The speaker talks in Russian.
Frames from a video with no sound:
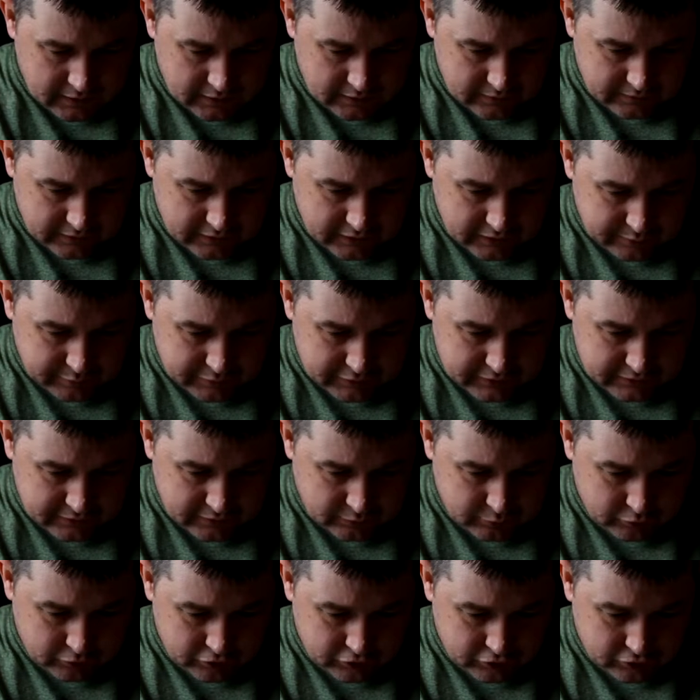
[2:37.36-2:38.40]
Вода питьевая,
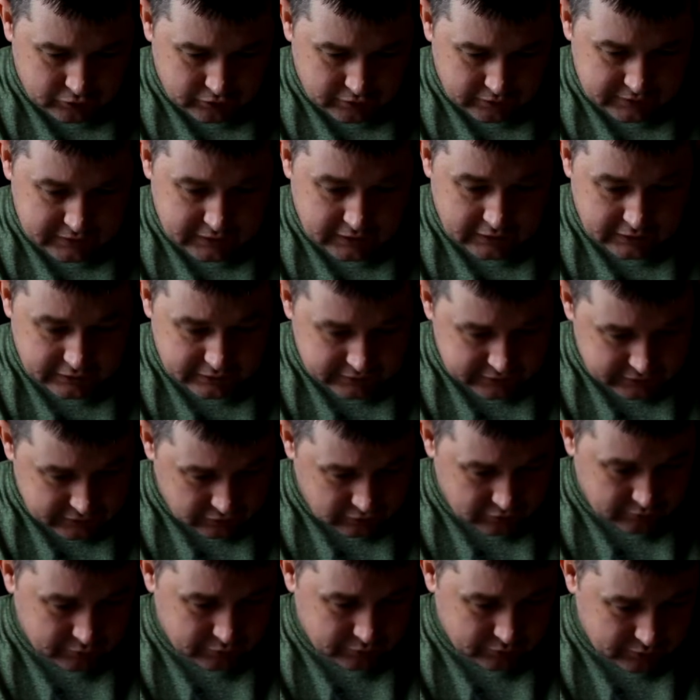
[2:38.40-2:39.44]
мягченая, сахарный
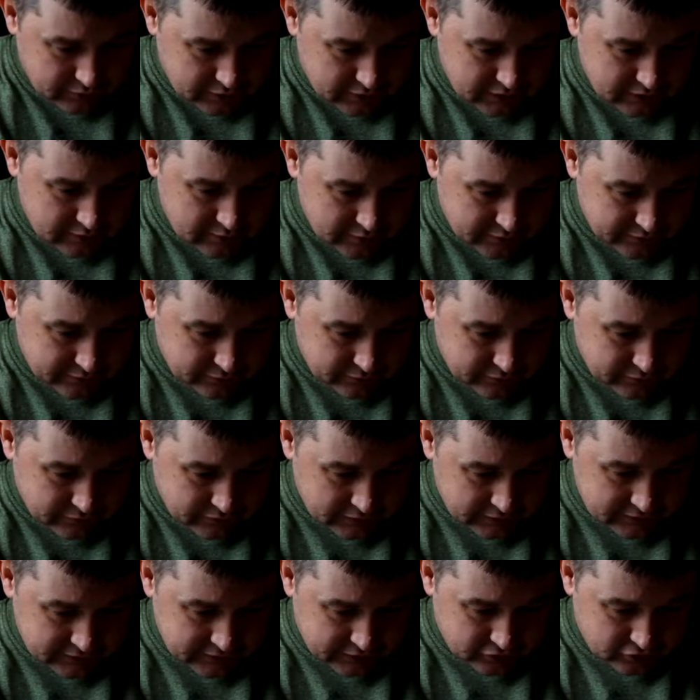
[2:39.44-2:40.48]
сироп. Ну да, добавка, ну,
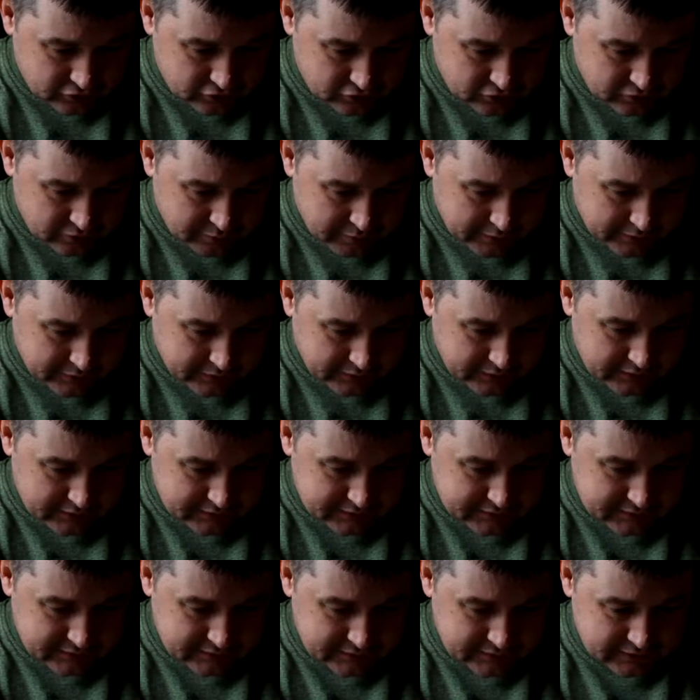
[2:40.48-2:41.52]
видно сразу, что добавка
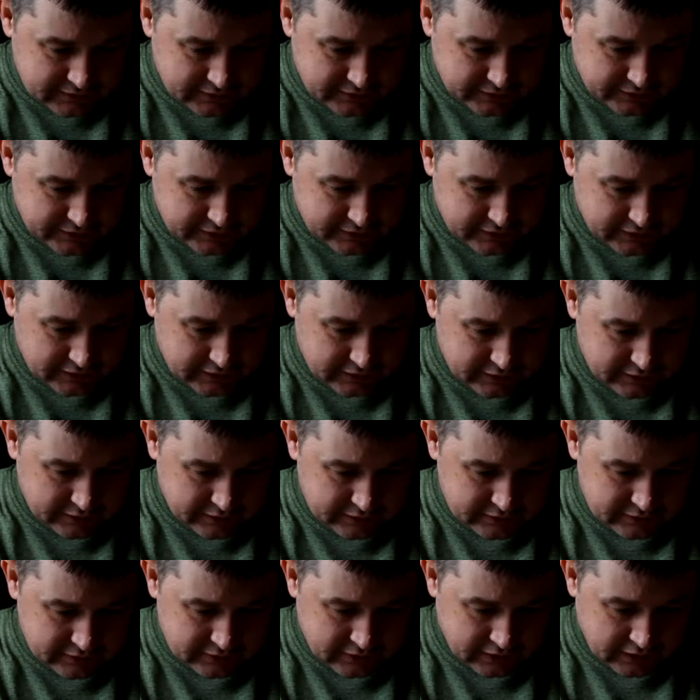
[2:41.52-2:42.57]
есть. Сахарный
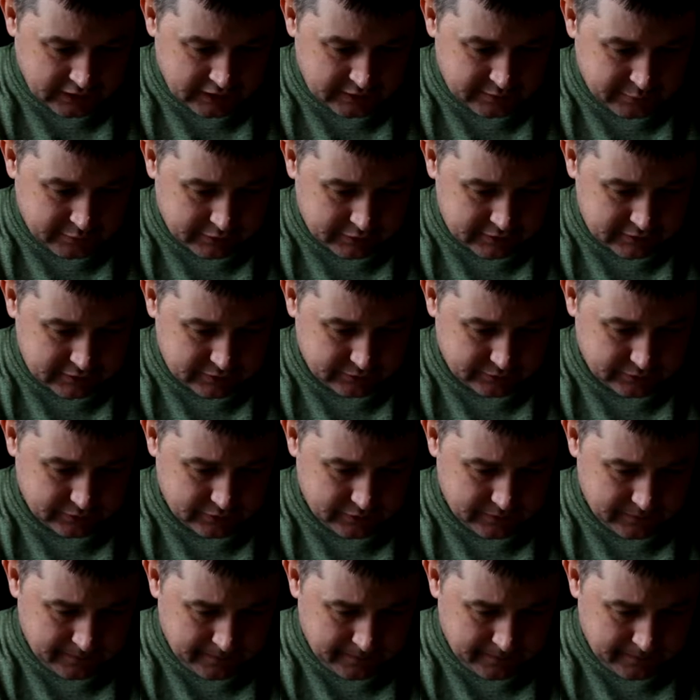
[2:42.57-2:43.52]
калера, ай простой.